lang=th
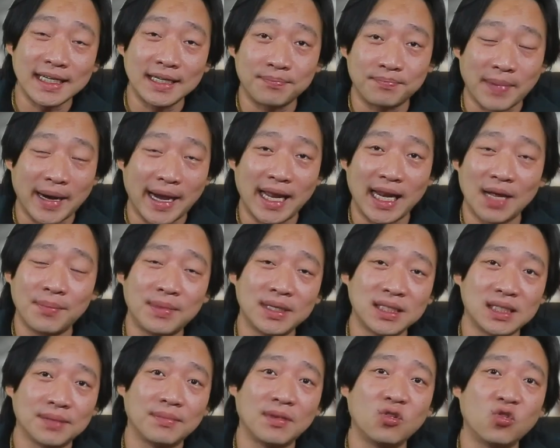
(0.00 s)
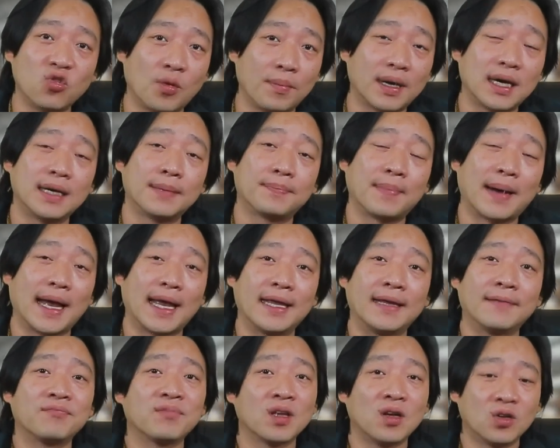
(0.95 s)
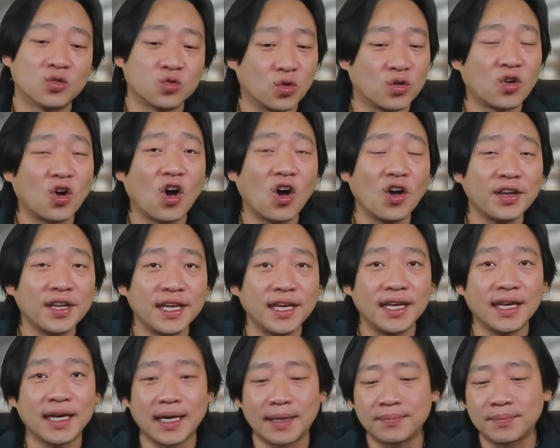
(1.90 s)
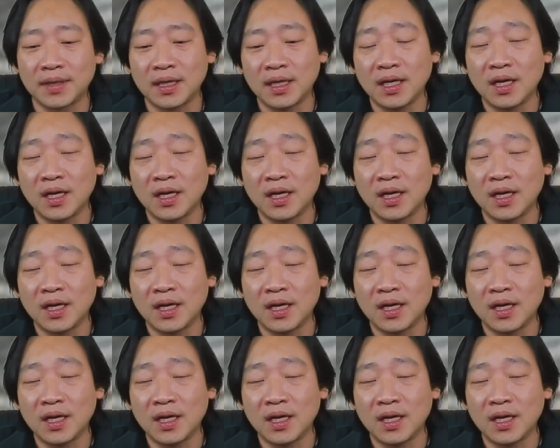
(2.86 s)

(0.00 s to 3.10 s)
เกินไป แล้วมันจะไม่หลวมเกินไป ส่วนข้อดีครับ